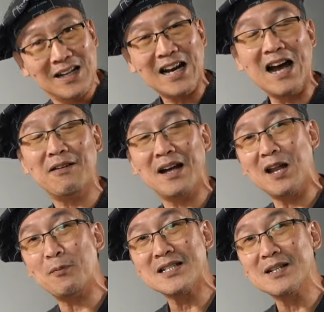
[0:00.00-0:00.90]
บแต่ถ้าหากว่า
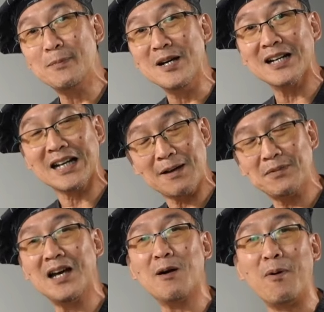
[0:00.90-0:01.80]
เราไปซื้อเผือกนะครับ
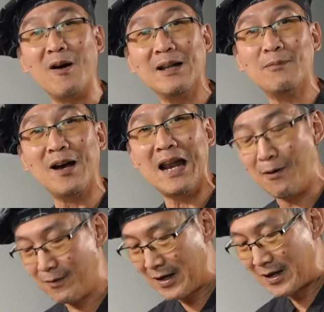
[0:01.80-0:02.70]
ที่เขาปอกเรียบร้อยแล้
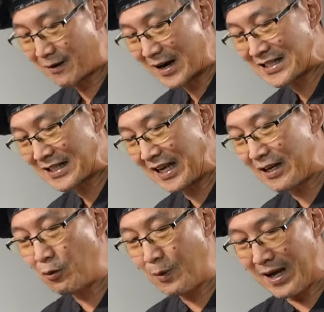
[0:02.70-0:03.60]
ว ก็ให้สังเก
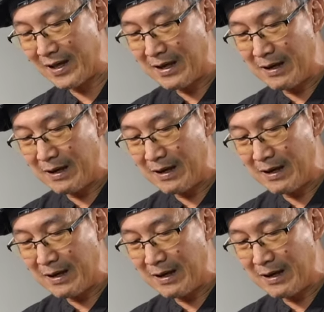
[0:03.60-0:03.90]
ตดูว่า